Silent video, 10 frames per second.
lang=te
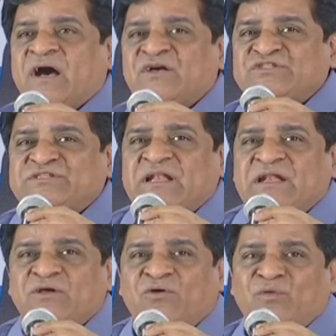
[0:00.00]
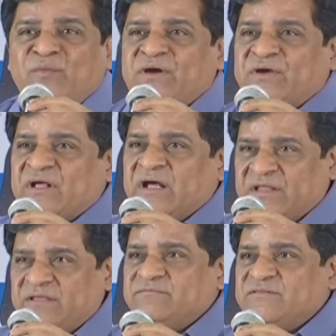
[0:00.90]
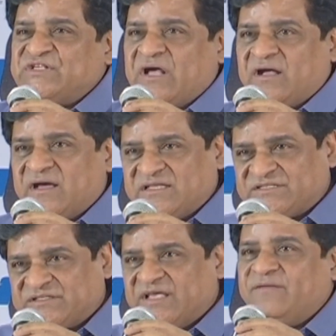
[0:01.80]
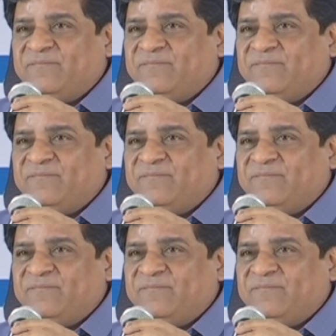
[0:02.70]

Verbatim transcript: ఆస్ట్రేలియన్ గవర్నమెంట్ కానీ సహకరిస్తే